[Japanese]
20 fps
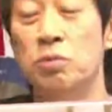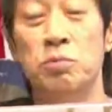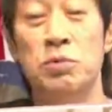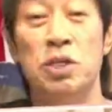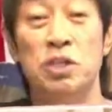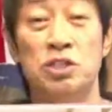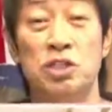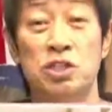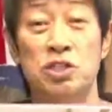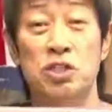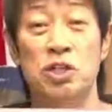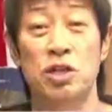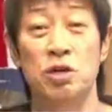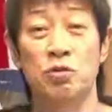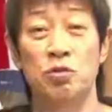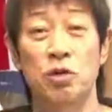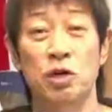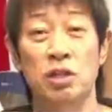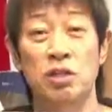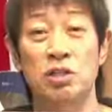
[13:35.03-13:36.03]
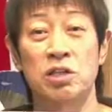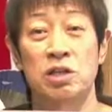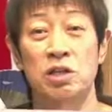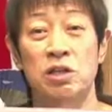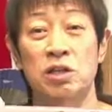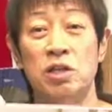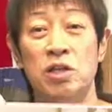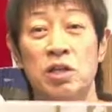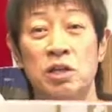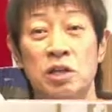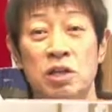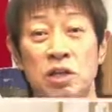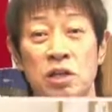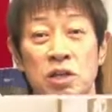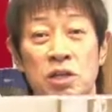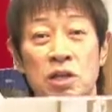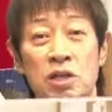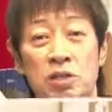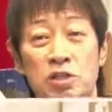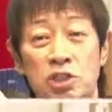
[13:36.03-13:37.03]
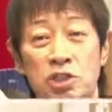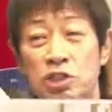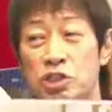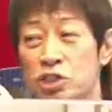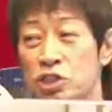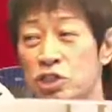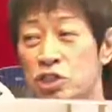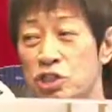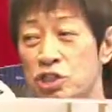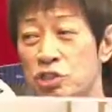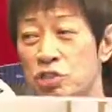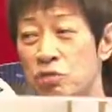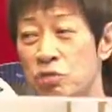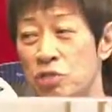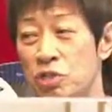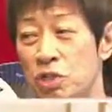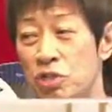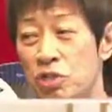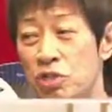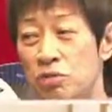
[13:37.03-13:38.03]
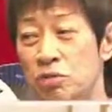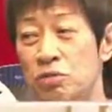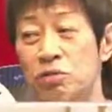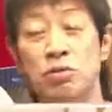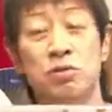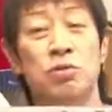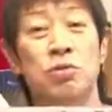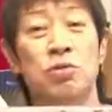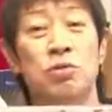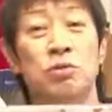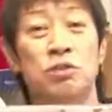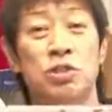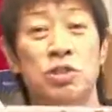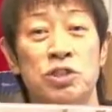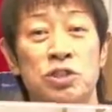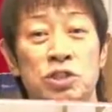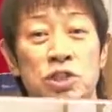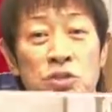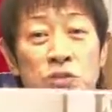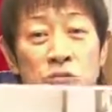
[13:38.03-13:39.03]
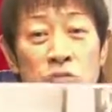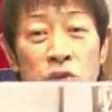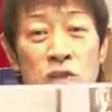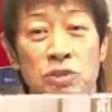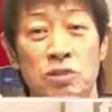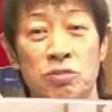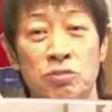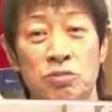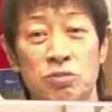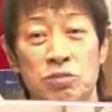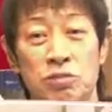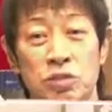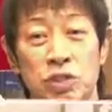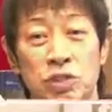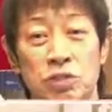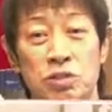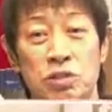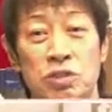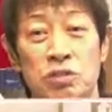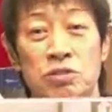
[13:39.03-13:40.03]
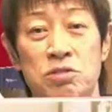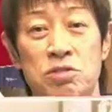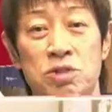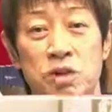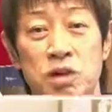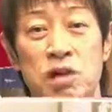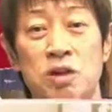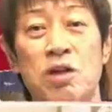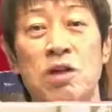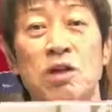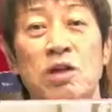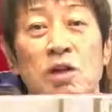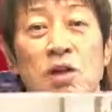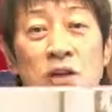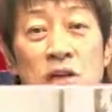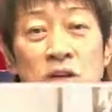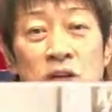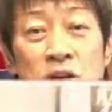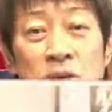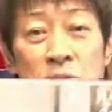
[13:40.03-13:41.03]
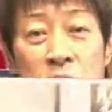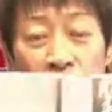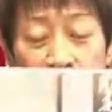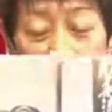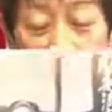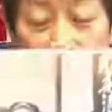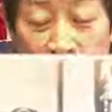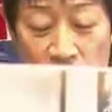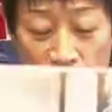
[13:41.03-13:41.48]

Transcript: 宮城先生が来られて、えー、直々に指導された時のお写真だと言われているこの写真ですが、えー、宮城先生